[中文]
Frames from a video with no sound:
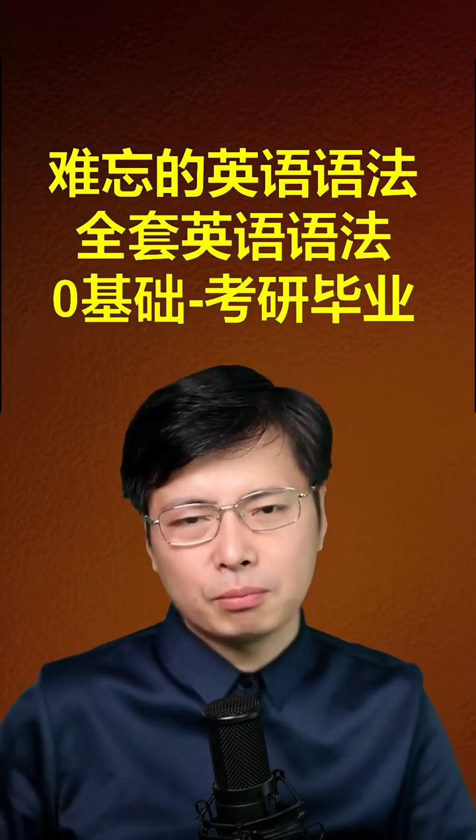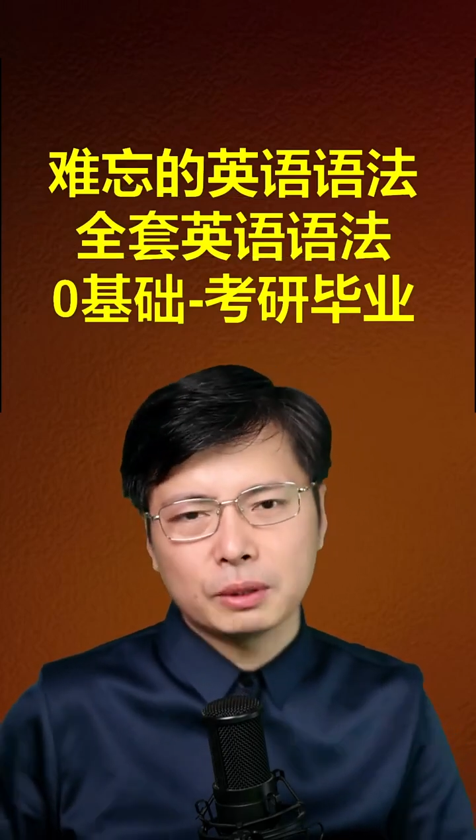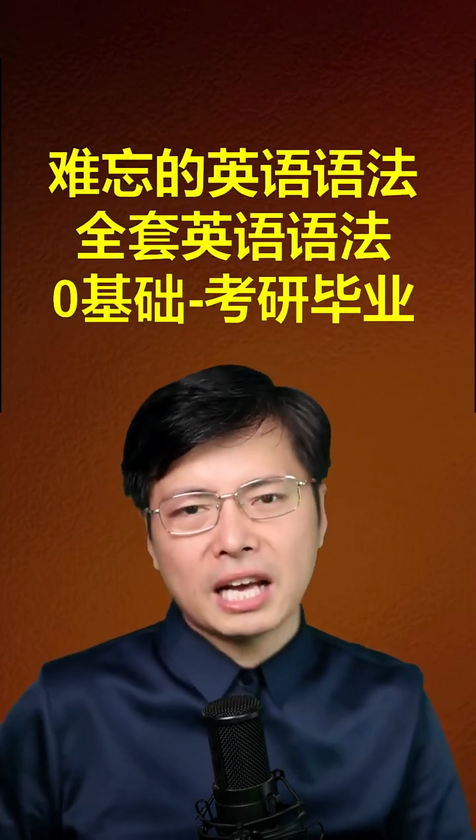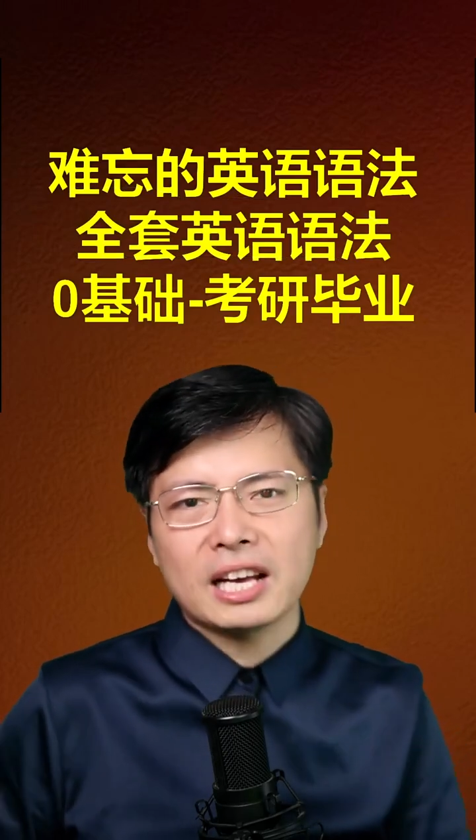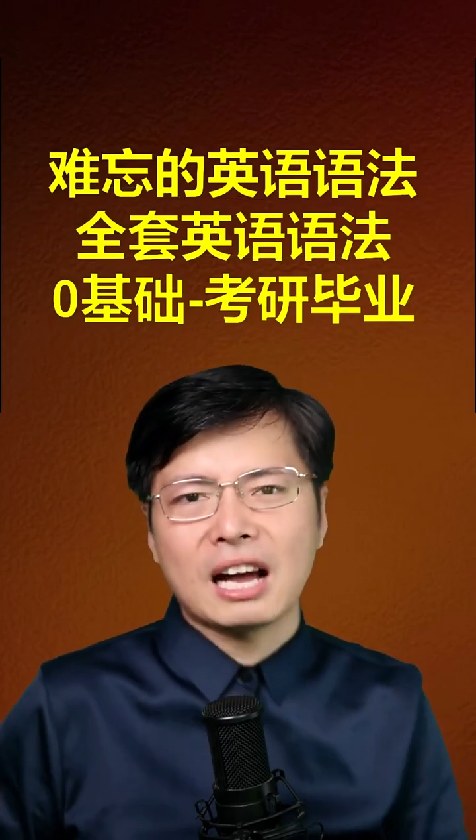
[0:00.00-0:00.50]
不
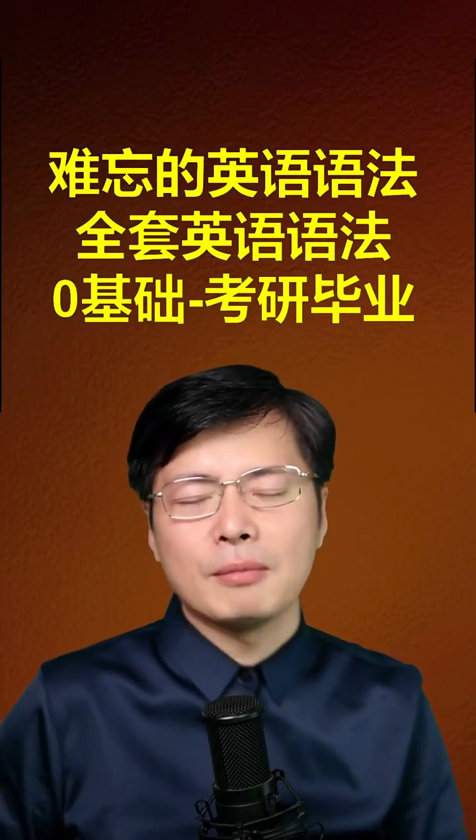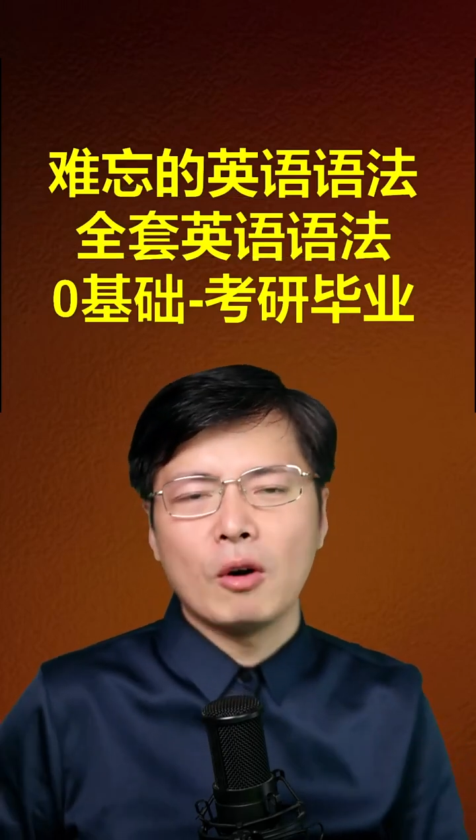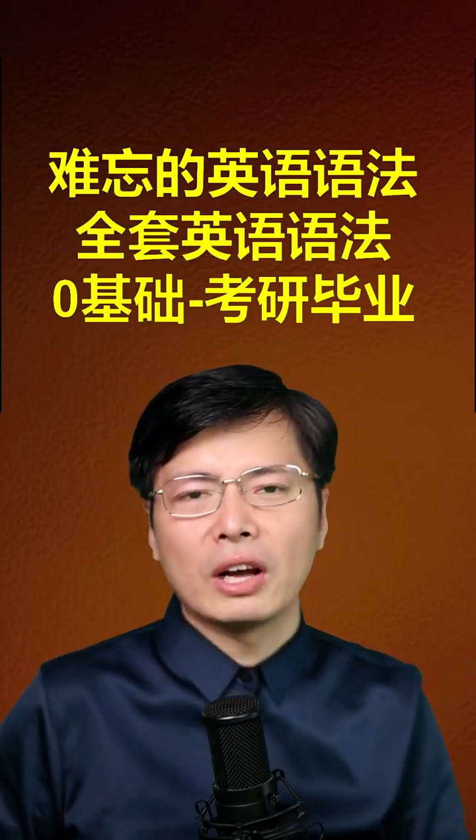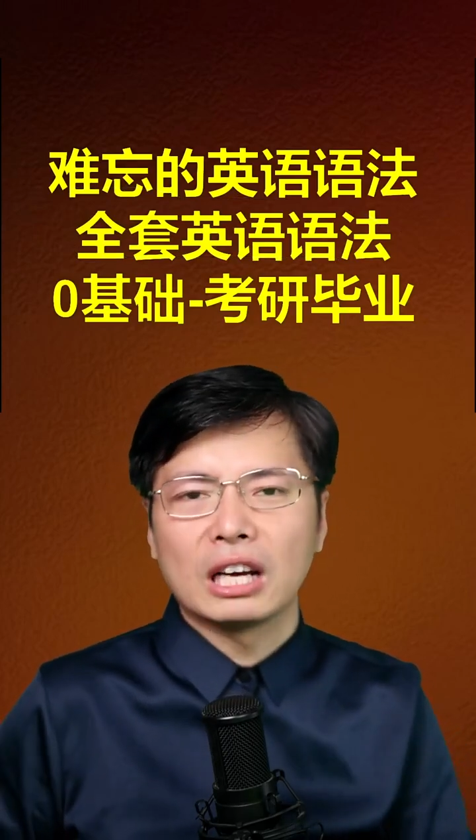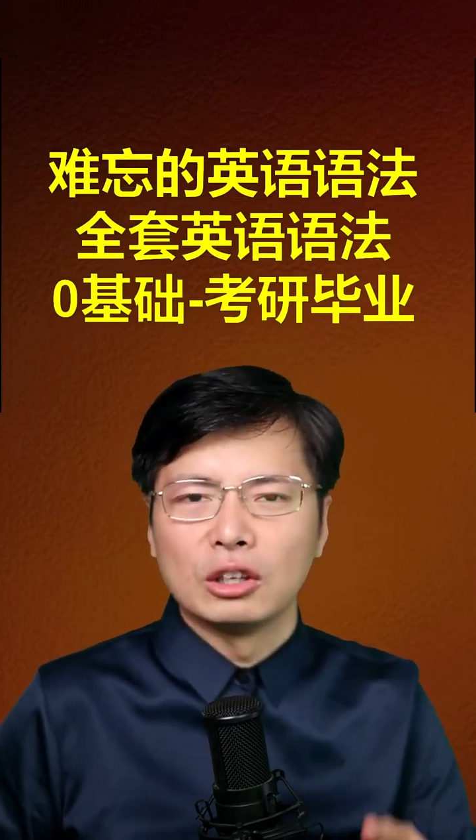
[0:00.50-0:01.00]
太感
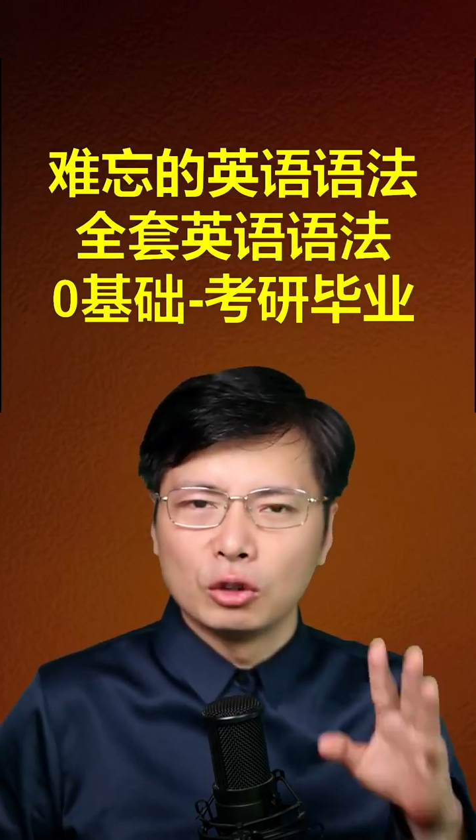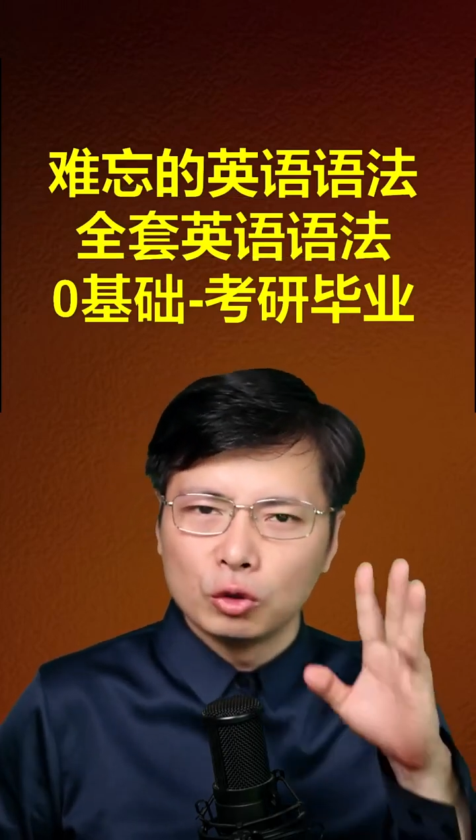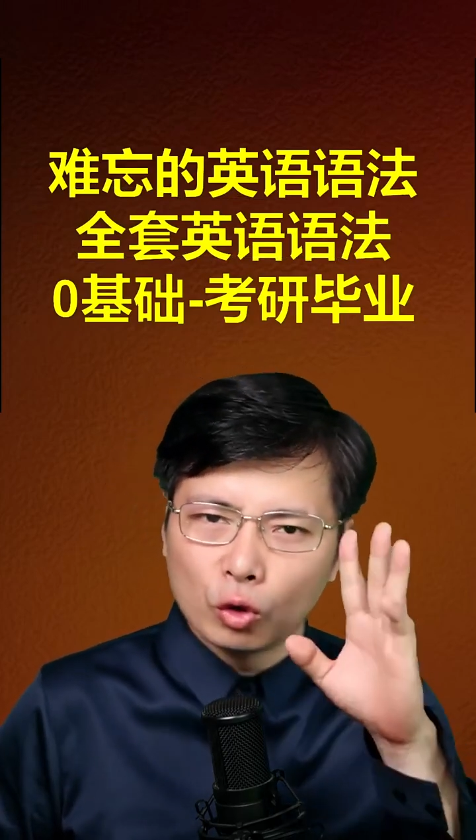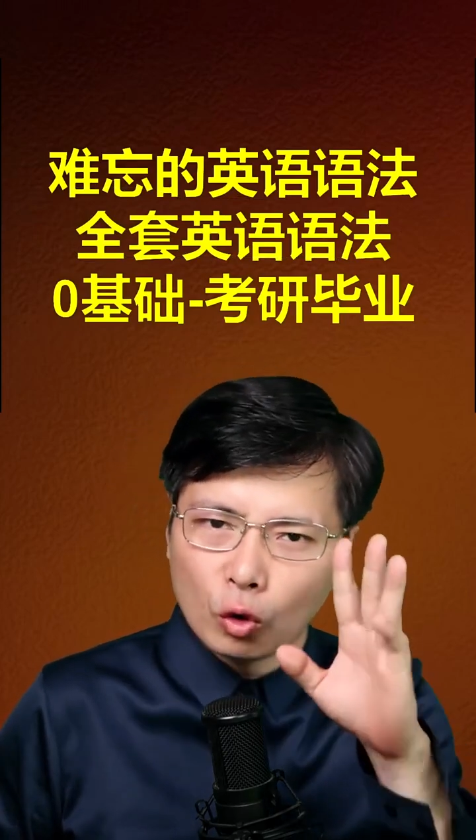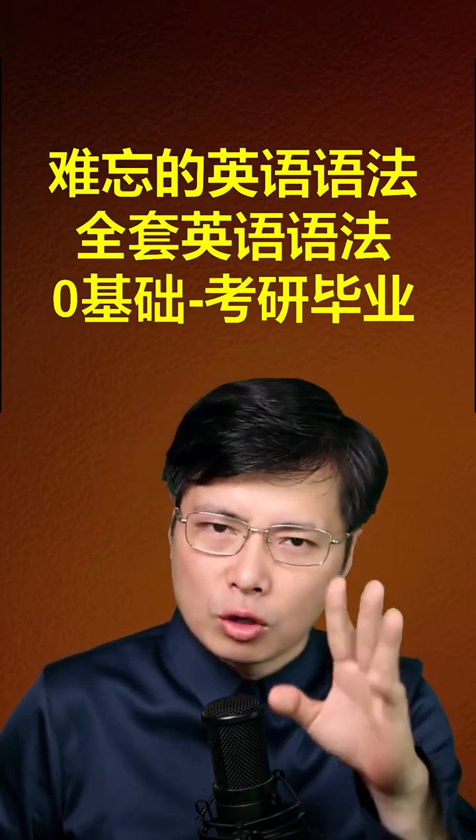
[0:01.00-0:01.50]
冒呀。
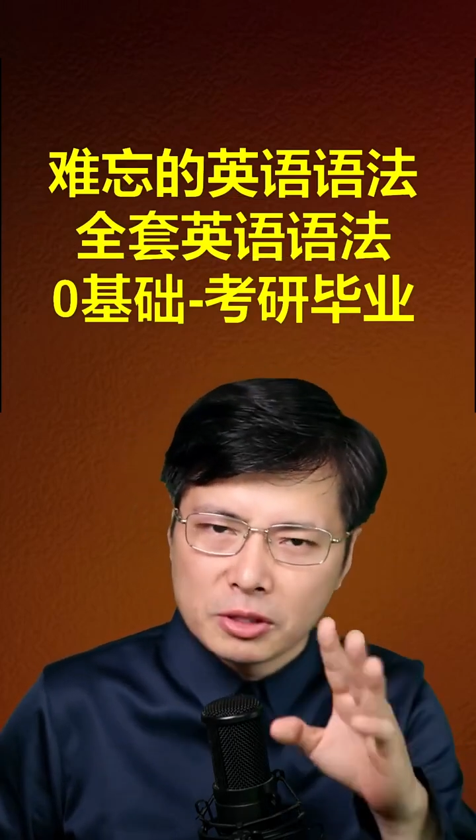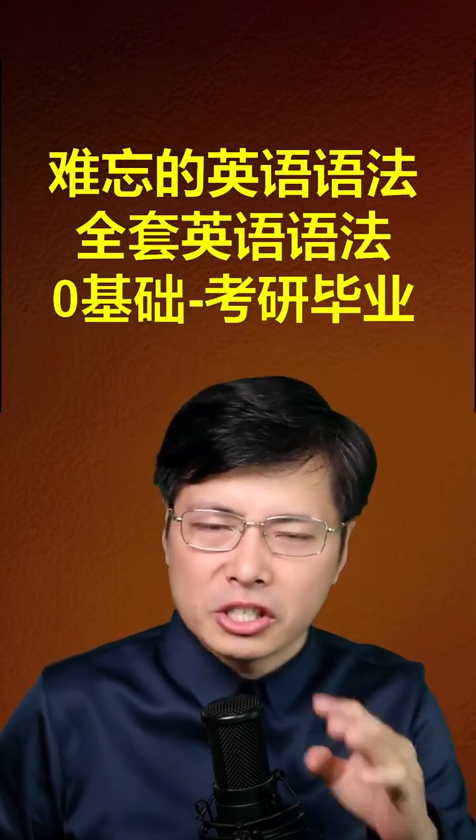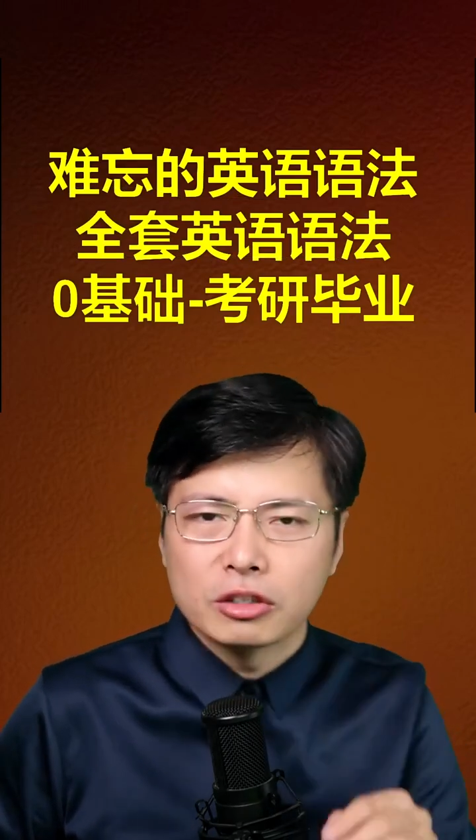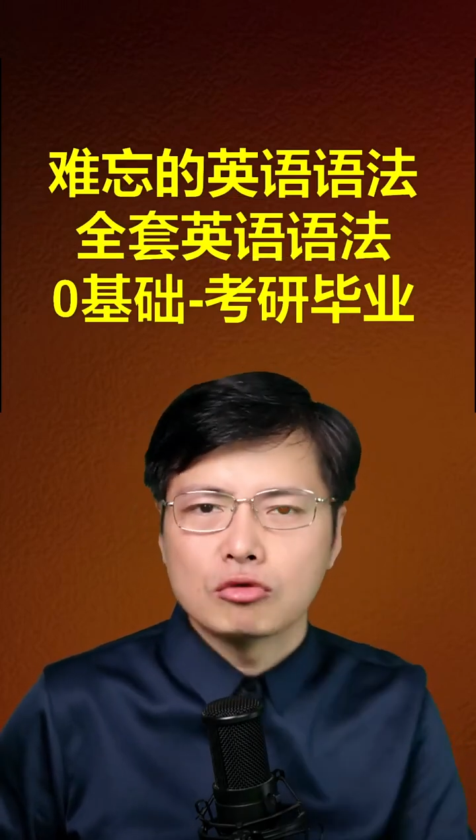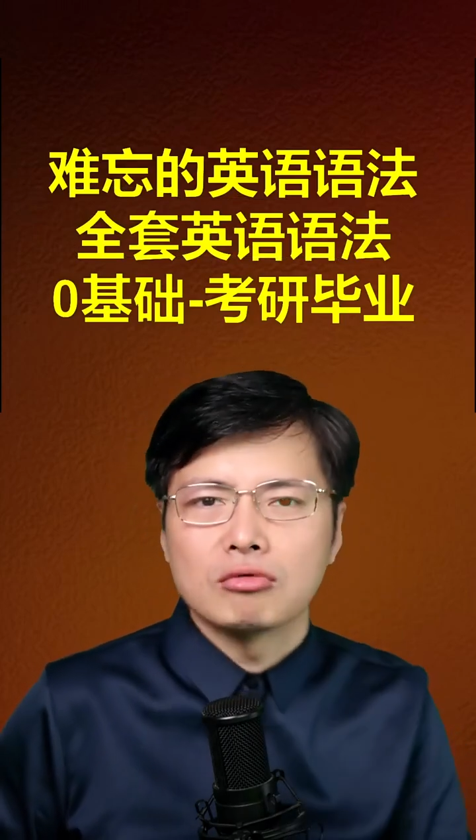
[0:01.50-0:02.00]
同学们记
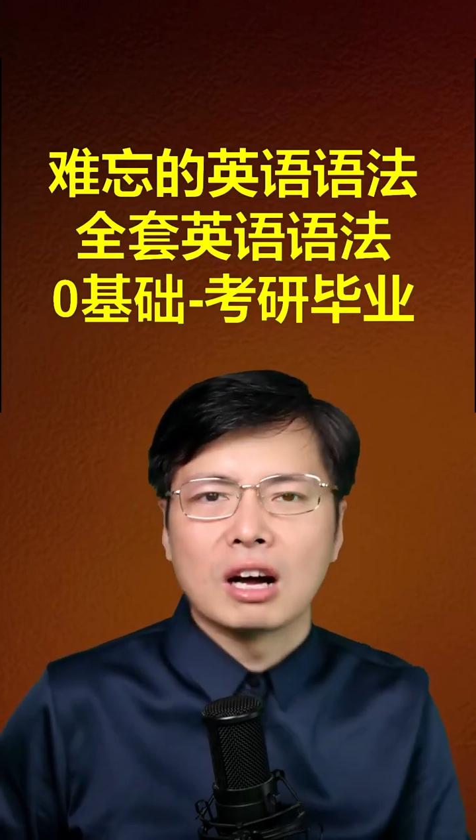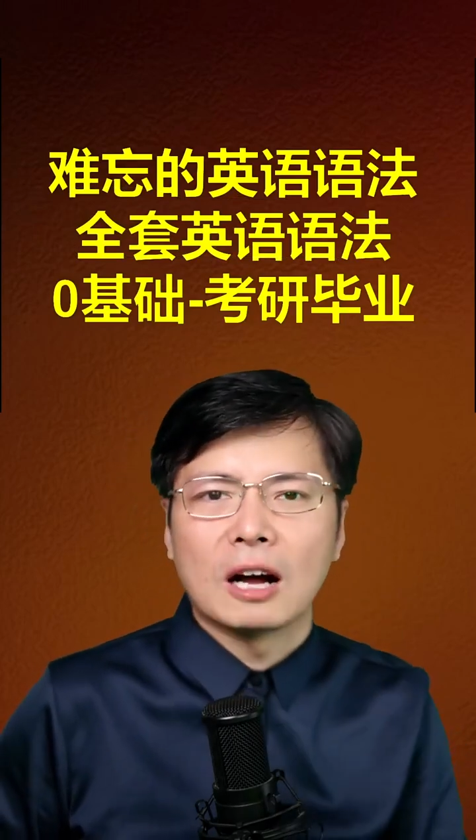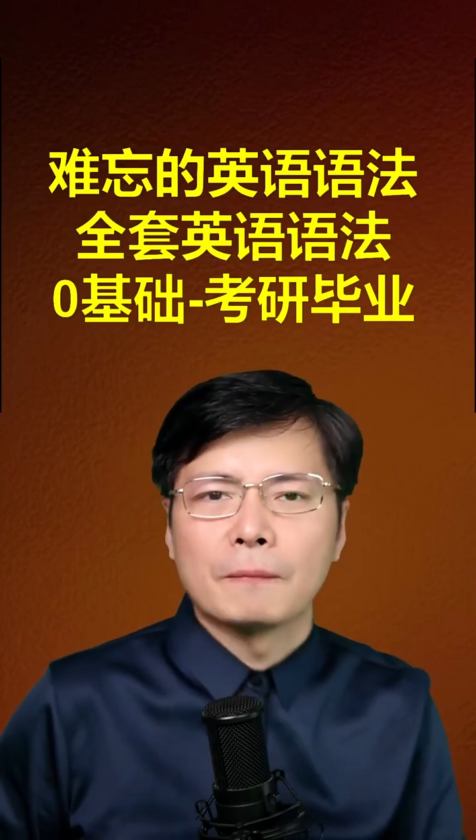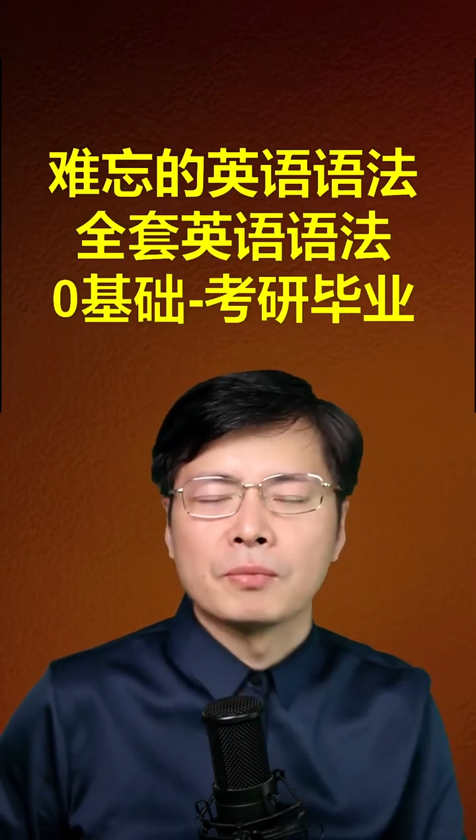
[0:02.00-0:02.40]
清楚啊。